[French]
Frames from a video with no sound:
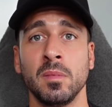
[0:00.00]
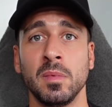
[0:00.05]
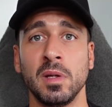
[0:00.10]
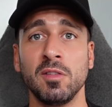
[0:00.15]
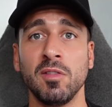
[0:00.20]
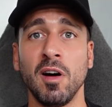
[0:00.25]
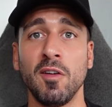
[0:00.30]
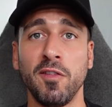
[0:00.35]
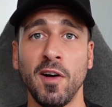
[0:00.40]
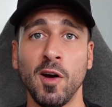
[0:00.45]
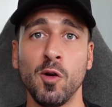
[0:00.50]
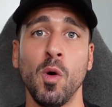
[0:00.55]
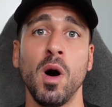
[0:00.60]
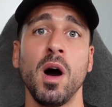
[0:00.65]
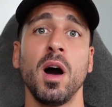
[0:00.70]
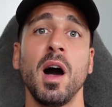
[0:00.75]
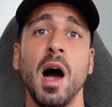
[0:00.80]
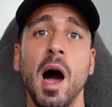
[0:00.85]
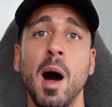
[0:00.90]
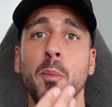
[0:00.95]
Il va
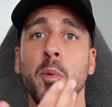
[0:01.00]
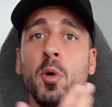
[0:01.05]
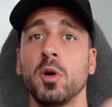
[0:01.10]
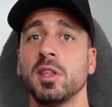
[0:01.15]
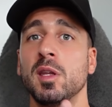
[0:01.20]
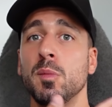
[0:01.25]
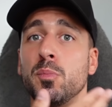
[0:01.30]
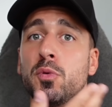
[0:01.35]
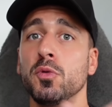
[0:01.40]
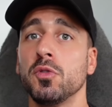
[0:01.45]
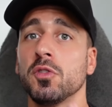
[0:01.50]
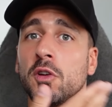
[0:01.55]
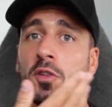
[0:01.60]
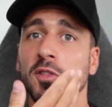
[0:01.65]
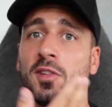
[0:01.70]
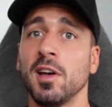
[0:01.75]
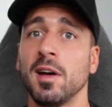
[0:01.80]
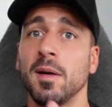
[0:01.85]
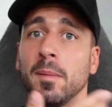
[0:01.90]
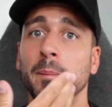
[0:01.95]
falloir apporter plus que
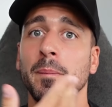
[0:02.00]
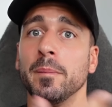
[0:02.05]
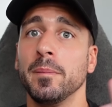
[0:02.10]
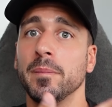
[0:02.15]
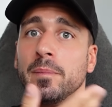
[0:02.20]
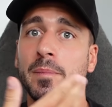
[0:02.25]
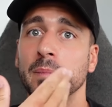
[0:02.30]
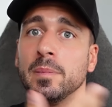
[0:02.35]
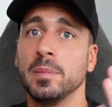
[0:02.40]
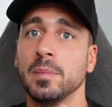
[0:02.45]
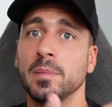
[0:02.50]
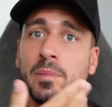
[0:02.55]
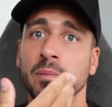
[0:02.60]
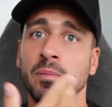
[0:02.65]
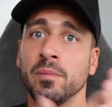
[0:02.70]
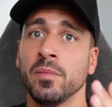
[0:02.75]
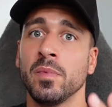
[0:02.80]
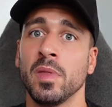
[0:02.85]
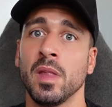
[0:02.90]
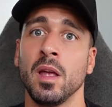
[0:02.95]
ça.
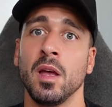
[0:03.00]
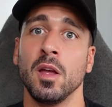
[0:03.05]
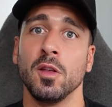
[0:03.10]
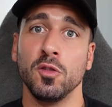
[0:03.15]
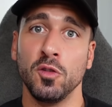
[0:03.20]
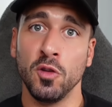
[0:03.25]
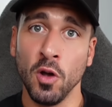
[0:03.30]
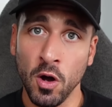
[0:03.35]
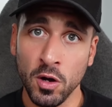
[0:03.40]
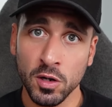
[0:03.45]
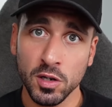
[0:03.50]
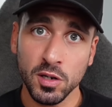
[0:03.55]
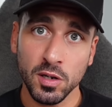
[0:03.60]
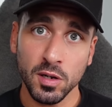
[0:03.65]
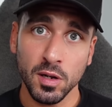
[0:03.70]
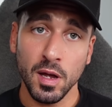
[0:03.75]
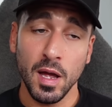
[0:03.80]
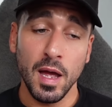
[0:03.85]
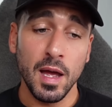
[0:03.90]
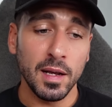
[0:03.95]
Donc,
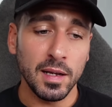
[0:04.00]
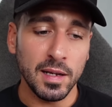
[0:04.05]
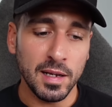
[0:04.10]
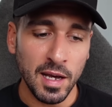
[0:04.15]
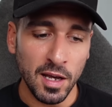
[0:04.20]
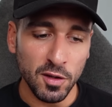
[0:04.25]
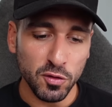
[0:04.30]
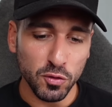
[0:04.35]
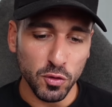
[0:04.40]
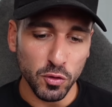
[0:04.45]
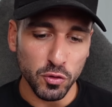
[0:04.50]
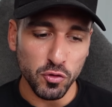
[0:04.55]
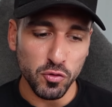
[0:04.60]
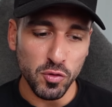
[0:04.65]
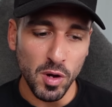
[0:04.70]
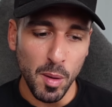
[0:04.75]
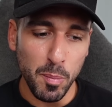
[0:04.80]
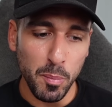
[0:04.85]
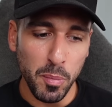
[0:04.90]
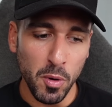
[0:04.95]
qu'est-ce que
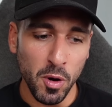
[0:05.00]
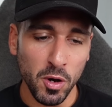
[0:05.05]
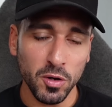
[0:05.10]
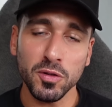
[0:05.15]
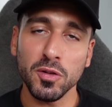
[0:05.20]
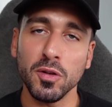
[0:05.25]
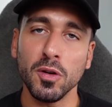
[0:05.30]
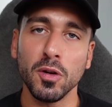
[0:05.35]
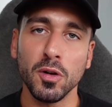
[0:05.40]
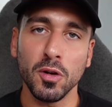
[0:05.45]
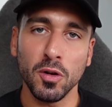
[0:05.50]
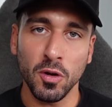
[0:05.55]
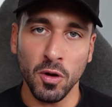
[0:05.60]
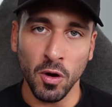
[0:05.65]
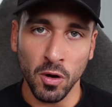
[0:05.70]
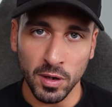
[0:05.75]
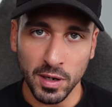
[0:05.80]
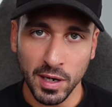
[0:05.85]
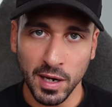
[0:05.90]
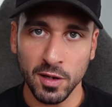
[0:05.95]
tu apportes
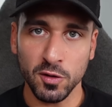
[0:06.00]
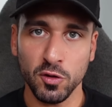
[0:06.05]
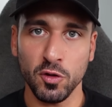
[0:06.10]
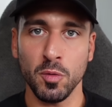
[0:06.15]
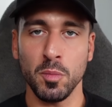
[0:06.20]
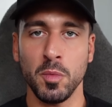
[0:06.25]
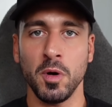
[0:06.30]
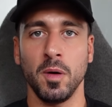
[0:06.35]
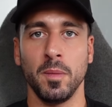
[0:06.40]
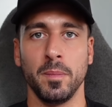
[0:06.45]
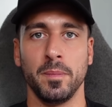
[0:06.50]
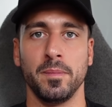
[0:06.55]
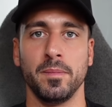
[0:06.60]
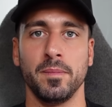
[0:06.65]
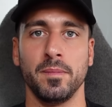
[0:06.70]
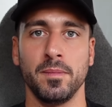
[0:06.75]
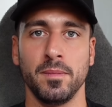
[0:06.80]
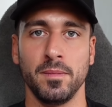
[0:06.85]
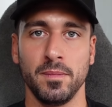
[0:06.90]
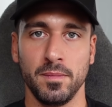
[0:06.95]
concrètement
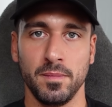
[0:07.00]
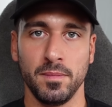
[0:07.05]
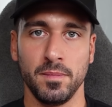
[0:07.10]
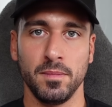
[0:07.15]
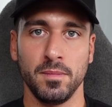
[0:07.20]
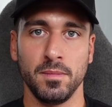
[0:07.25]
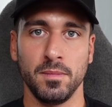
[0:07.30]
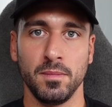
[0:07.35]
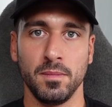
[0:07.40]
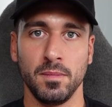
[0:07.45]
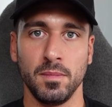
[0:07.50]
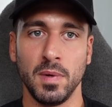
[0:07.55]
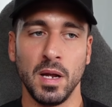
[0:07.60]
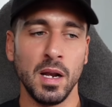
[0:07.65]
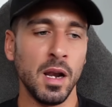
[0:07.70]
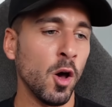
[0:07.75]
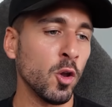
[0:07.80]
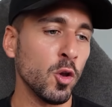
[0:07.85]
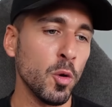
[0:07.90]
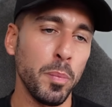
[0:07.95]
Et
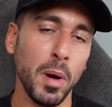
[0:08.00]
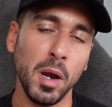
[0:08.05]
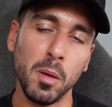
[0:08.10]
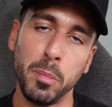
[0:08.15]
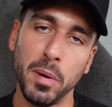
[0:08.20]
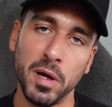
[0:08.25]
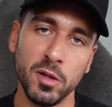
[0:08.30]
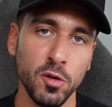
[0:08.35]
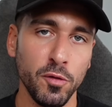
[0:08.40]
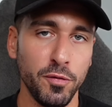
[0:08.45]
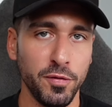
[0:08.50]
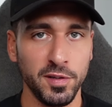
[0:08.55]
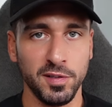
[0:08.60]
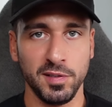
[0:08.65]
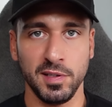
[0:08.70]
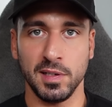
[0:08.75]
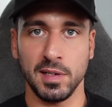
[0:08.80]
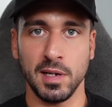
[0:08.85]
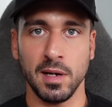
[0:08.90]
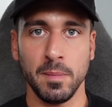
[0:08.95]
là, on ne parle pas de
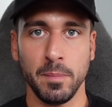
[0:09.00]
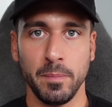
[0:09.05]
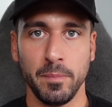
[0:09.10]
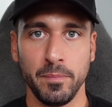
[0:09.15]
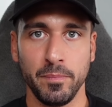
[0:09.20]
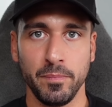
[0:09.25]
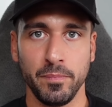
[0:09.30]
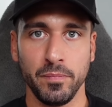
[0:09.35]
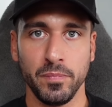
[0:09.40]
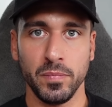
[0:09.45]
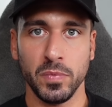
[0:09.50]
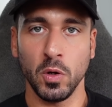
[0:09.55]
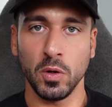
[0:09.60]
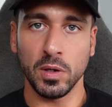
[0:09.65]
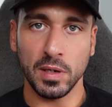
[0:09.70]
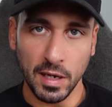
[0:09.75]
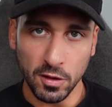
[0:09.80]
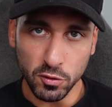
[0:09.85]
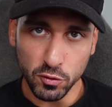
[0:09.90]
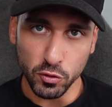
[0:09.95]
physique. Hein.
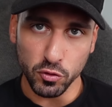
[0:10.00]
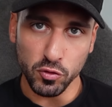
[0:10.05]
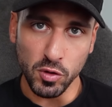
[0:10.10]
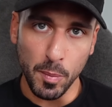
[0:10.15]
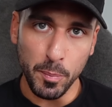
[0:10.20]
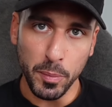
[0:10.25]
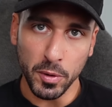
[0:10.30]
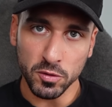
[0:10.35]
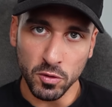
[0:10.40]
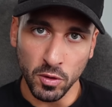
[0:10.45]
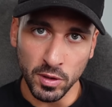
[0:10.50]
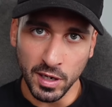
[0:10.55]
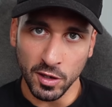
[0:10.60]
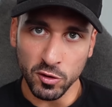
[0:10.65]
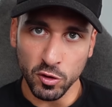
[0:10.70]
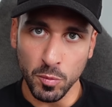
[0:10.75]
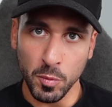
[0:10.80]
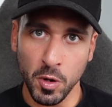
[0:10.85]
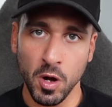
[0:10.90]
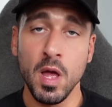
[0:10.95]
Donc, qu'est-ce que tu apportes
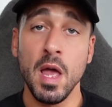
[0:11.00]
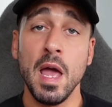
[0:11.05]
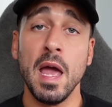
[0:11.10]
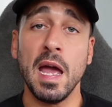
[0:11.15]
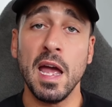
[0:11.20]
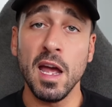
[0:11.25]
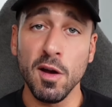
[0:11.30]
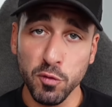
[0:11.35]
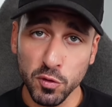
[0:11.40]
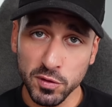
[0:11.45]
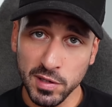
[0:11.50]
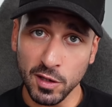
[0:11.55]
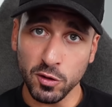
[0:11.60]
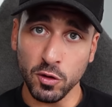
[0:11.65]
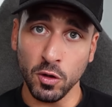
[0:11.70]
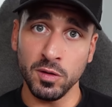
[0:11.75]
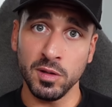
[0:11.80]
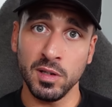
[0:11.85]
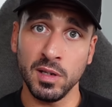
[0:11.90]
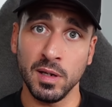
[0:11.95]
concrètement Et vous
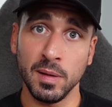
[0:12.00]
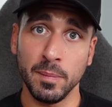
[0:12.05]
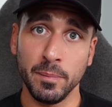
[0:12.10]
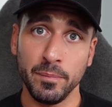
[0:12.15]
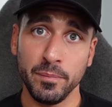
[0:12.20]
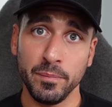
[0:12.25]
attendez,